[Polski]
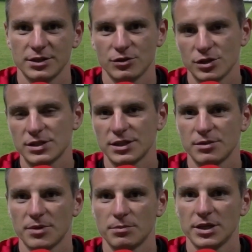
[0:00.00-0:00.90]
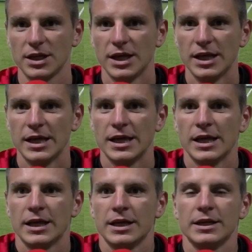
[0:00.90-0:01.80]
no niestety mamy
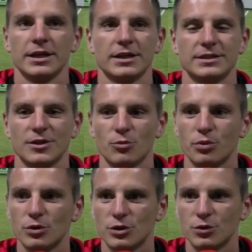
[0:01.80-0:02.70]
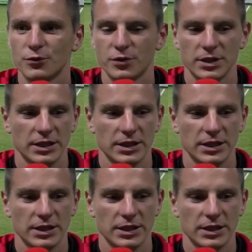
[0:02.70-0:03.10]
E, zero punktów.